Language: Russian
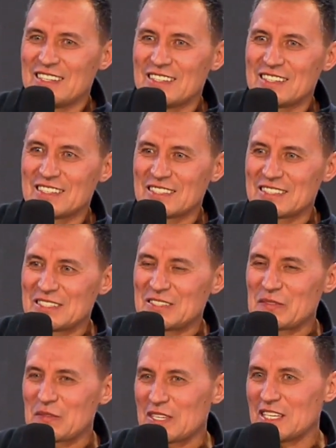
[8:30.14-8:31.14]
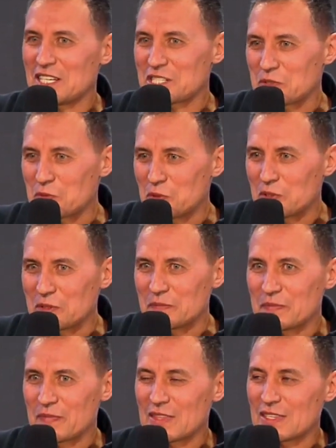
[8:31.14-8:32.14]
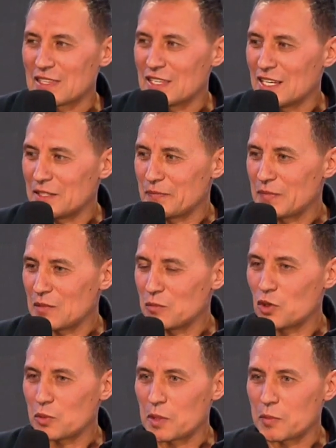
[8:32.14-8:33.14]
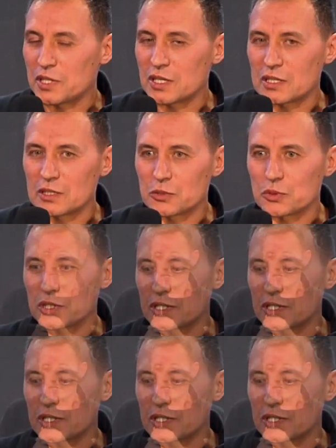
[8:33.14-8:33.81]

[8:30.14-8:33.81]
А, я живой, да. Бог мне подарил эту